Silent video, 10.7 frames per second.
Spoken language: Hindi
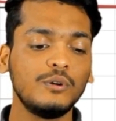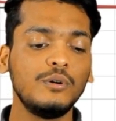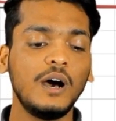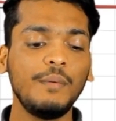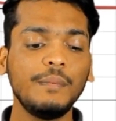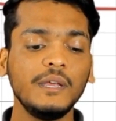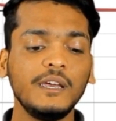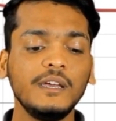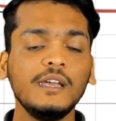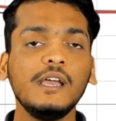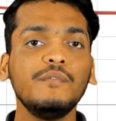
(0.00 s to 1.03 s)
तो अब आप
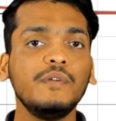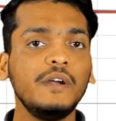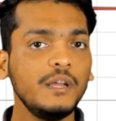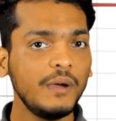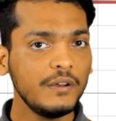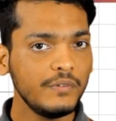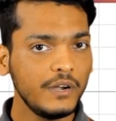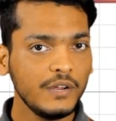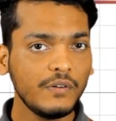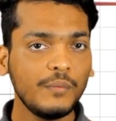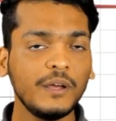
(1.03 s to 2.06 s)
देखेंगे ये इन्फिनिटी बाय
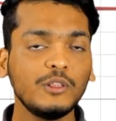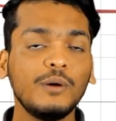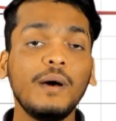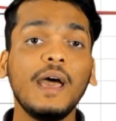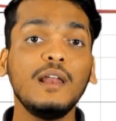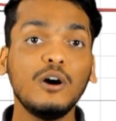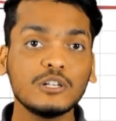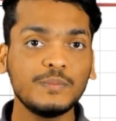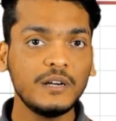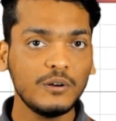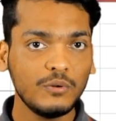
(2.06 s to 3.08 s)
इन्फिनिटी फॉर्म है तो हम एल
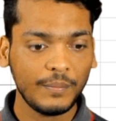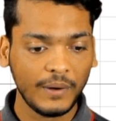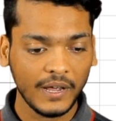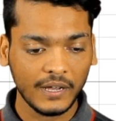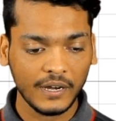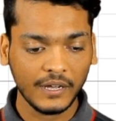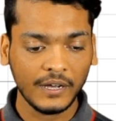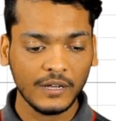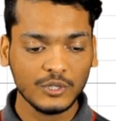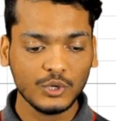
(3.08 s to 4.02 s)
हॉस्पिटल अप्लाई करेंगे